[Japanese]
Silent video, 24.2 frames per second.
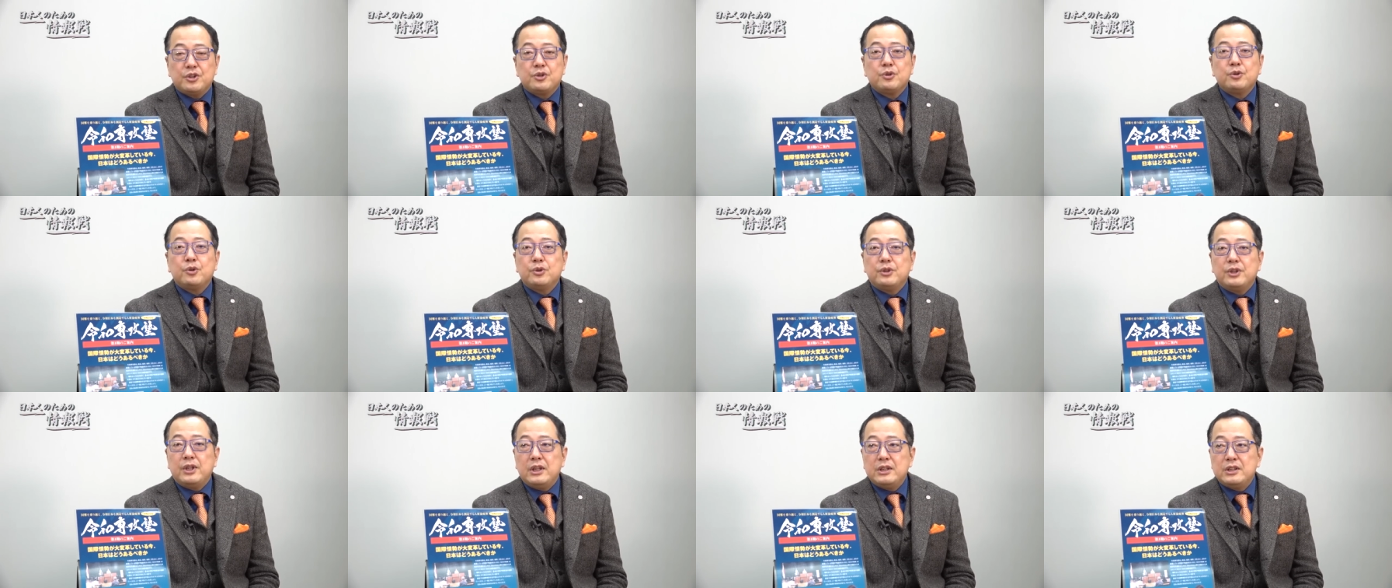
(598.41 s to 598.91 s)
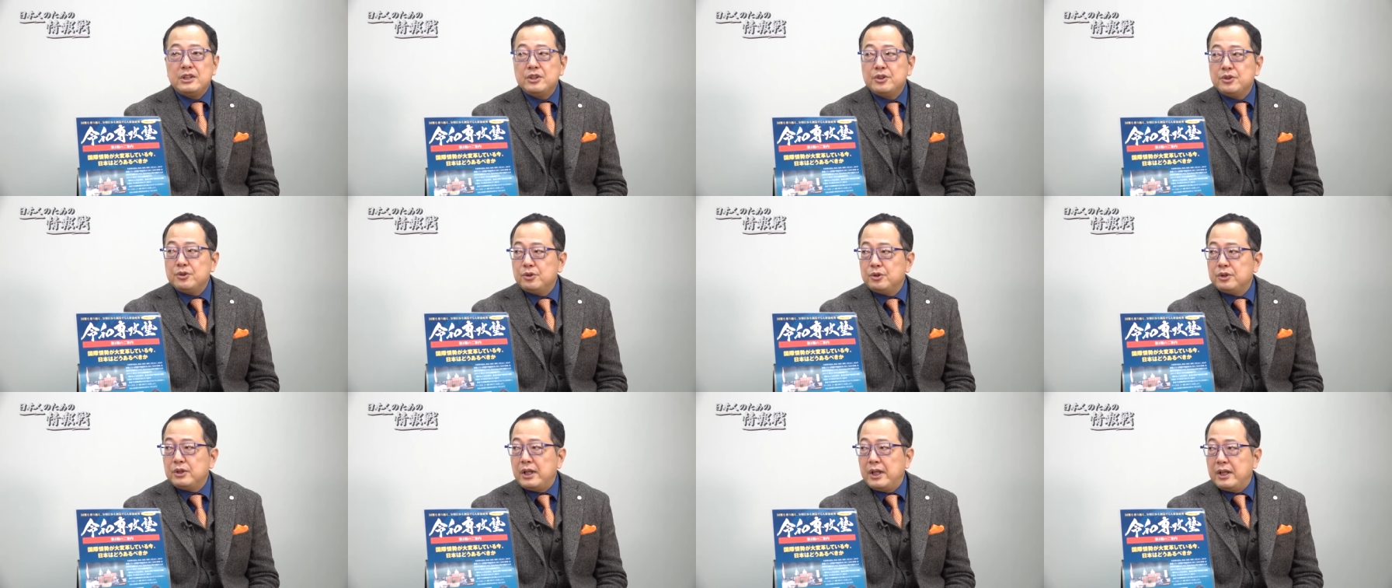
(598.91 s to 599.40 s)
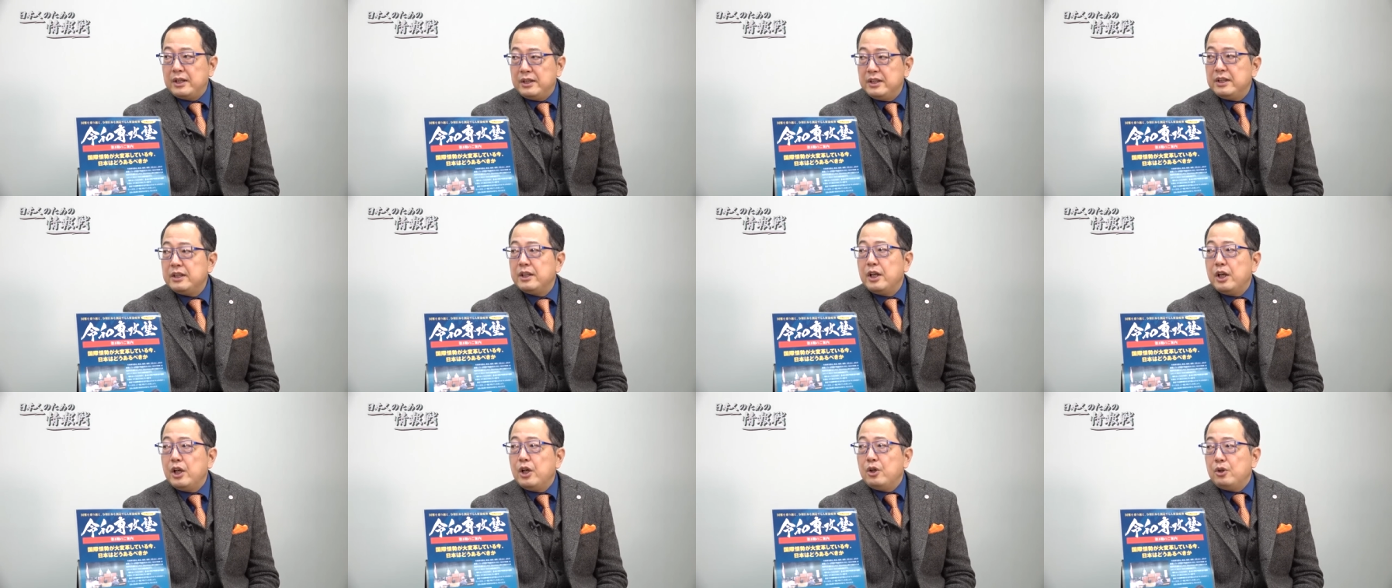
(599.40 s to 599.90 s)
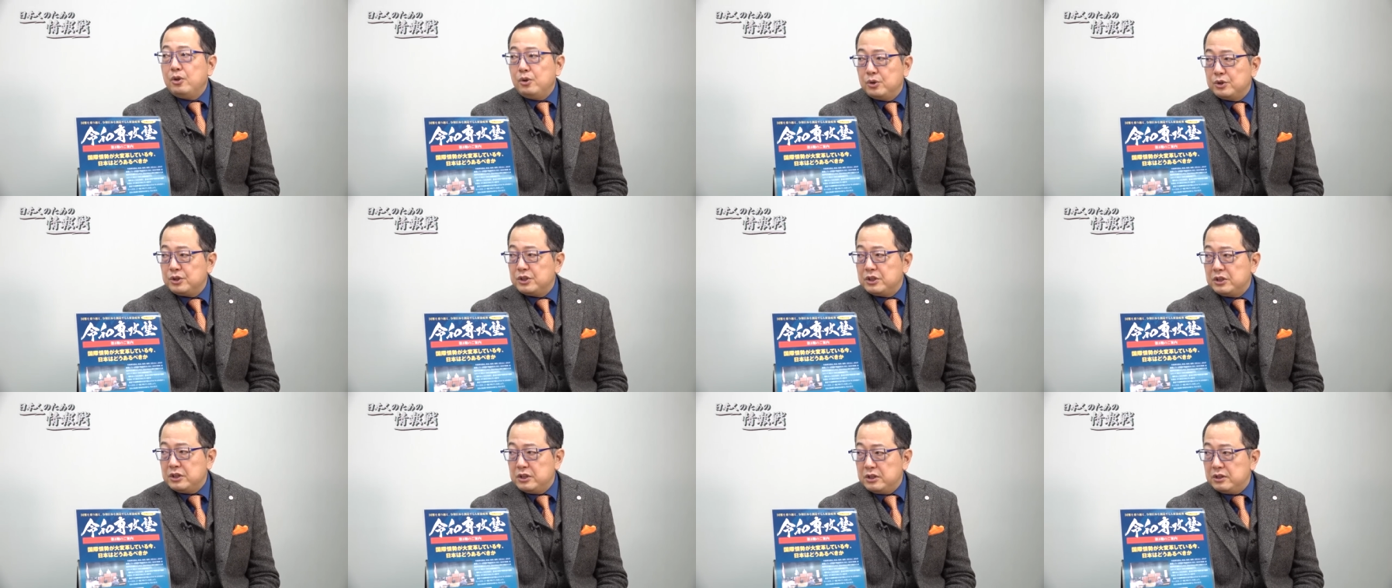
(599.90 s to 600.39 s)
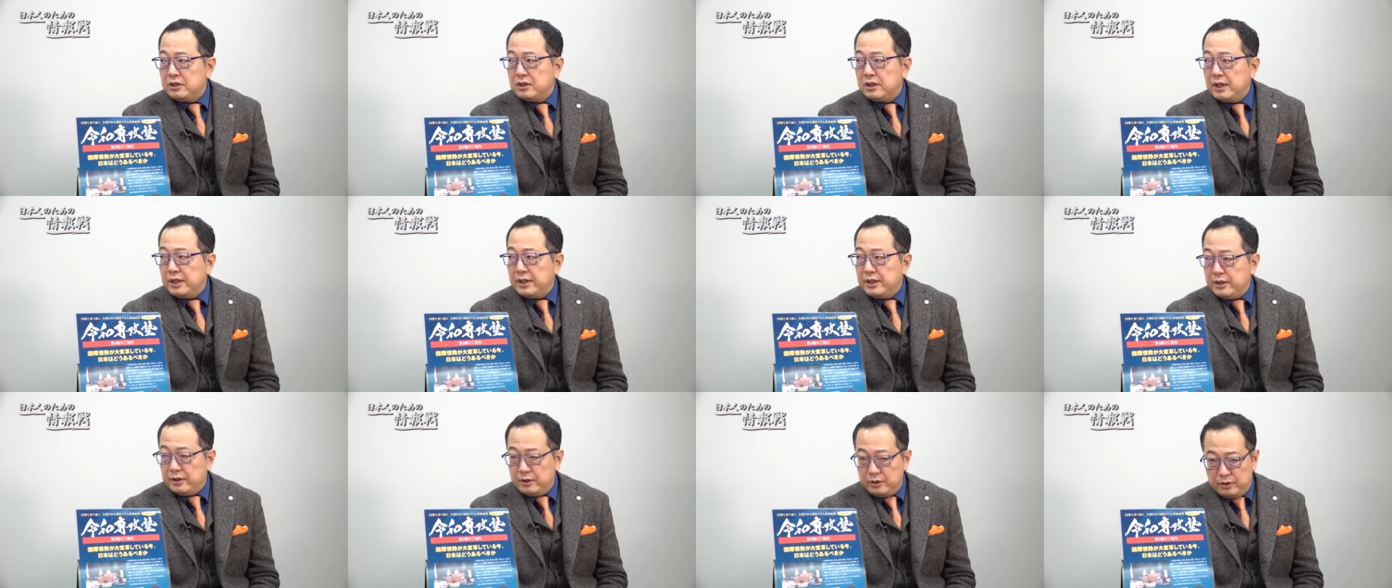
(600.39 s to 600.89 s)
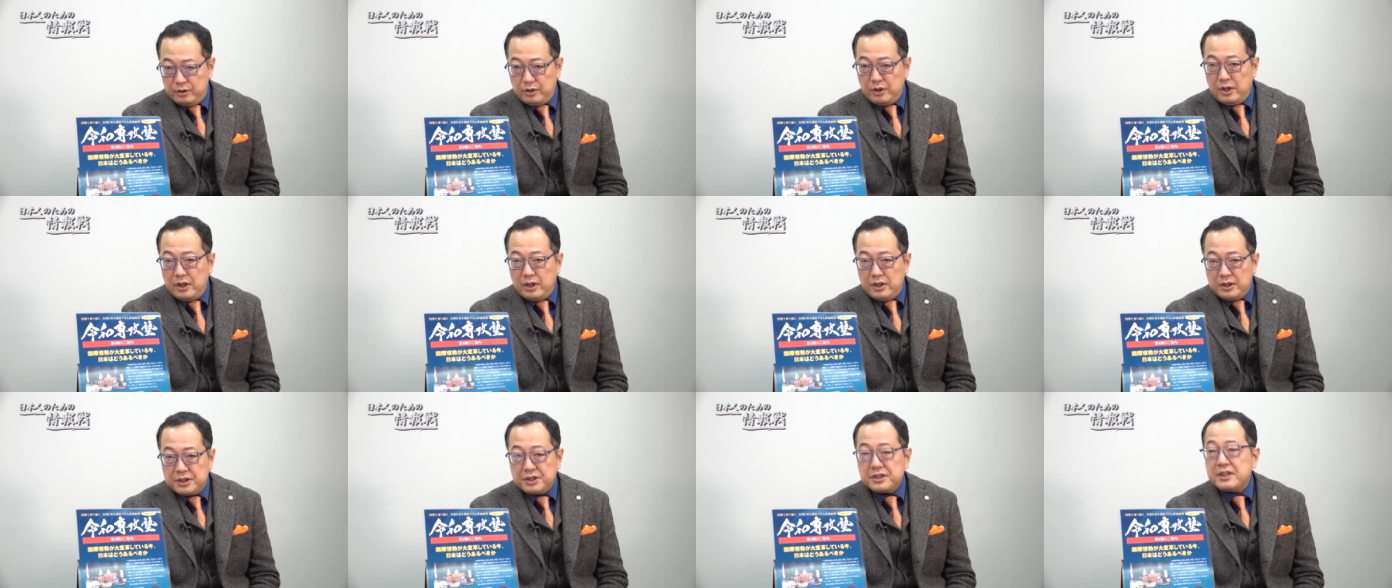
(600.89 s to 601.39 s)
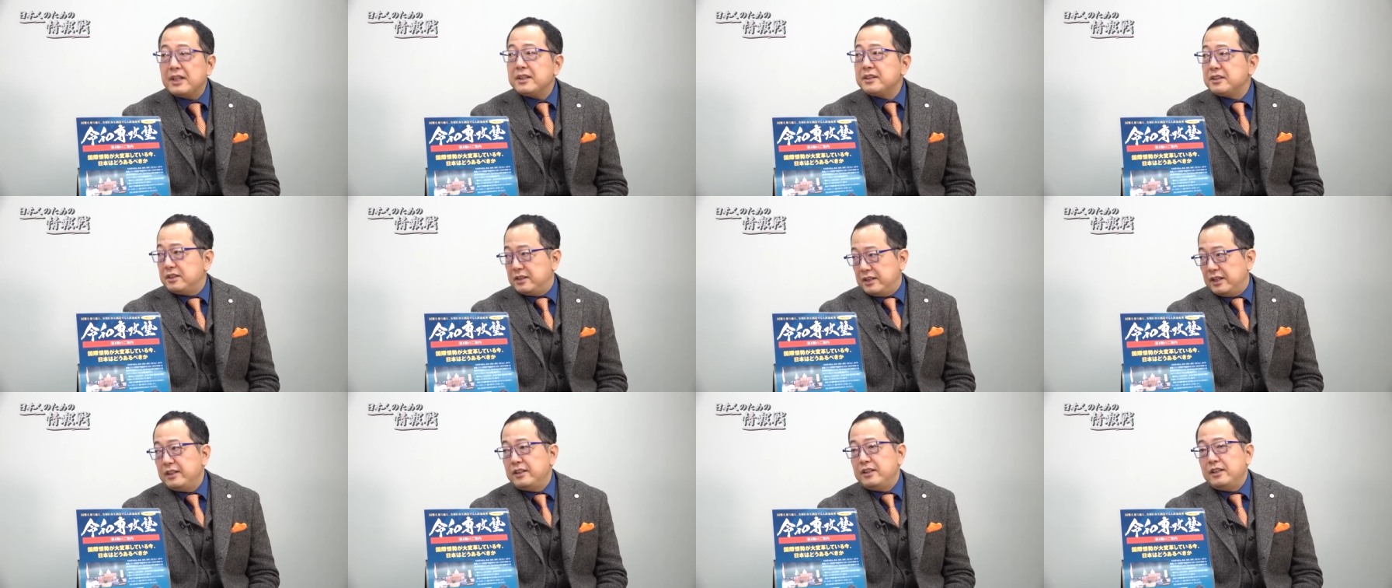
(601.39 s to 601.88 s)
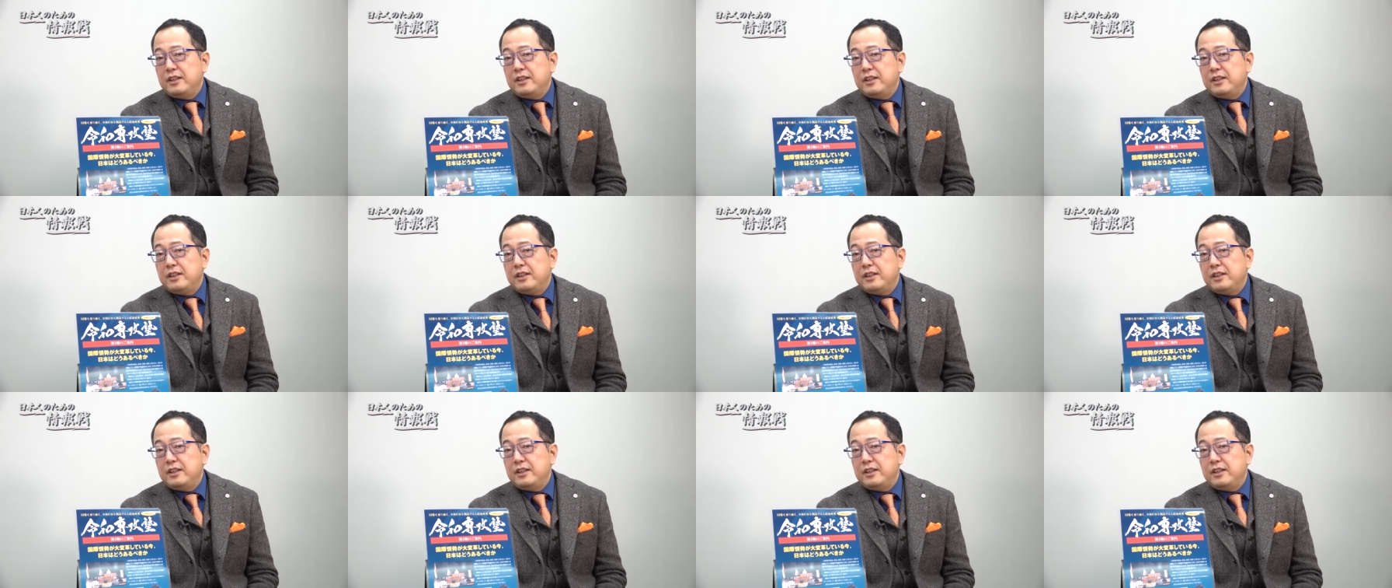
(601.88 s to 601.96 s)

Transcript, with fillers: 思考停止状態に陥っている。はいうん、しかしね、